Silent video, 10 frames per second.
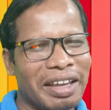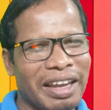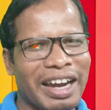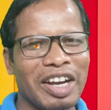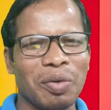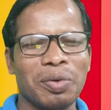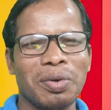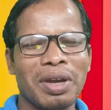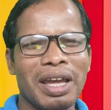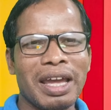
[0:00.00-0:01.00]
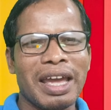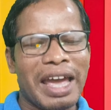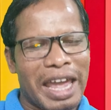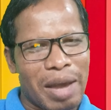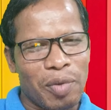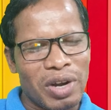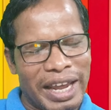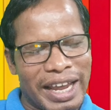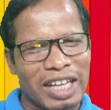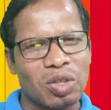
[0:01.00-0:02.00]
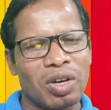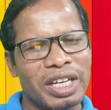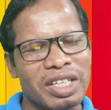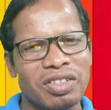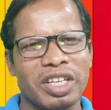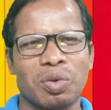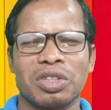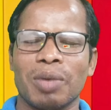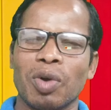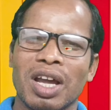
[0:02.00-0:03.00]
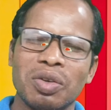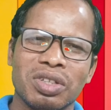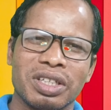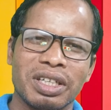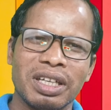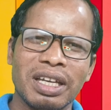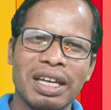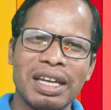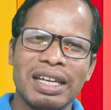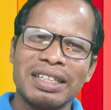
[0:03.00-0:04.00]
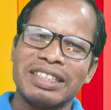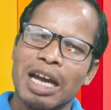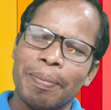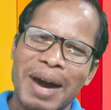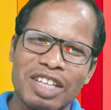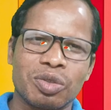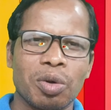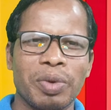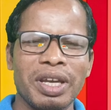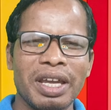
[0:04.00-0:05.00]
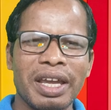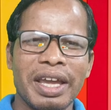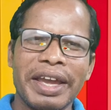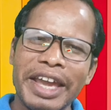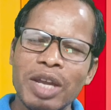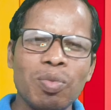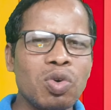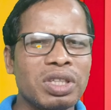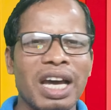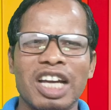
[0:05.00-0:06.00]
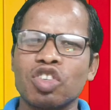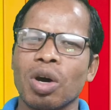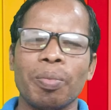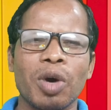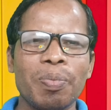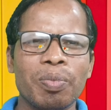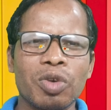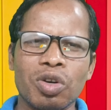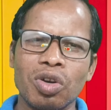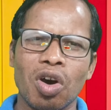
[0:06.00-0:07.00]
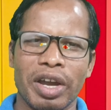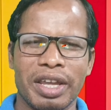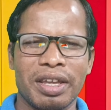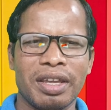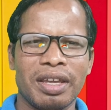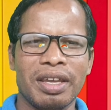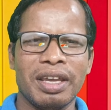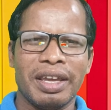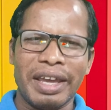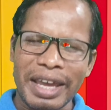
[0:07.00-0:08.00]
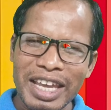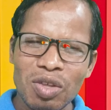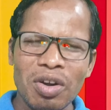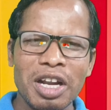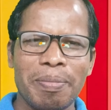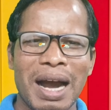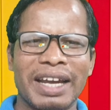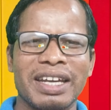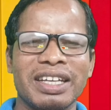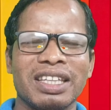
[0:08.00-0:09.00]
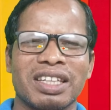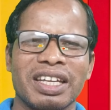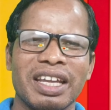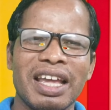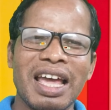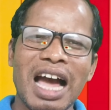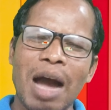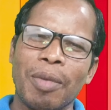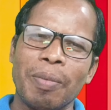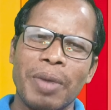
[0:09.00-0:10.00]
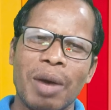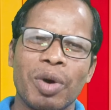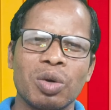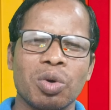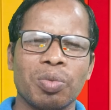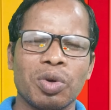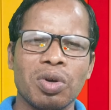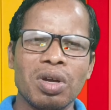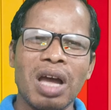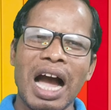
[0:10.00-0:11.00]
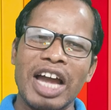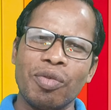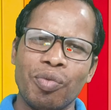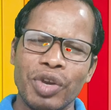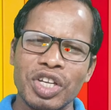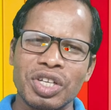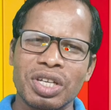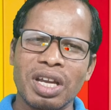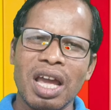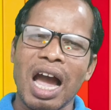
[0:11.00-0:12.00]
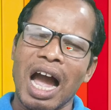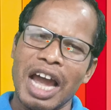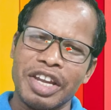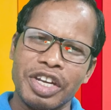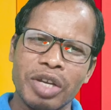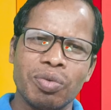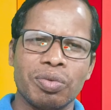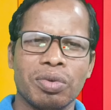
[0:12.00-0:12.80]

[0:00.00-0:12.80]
এখানেও এমন এক ধরনের ইচ্ছের কথা বলা হচ্ছে যা বাস্তবে এই মুহূর্তে আর সম্ভব নয় এই ধরনের বাক্যের ক্ষেত্রে আমরা ব্যবহার করব আই উইশ আই নিউ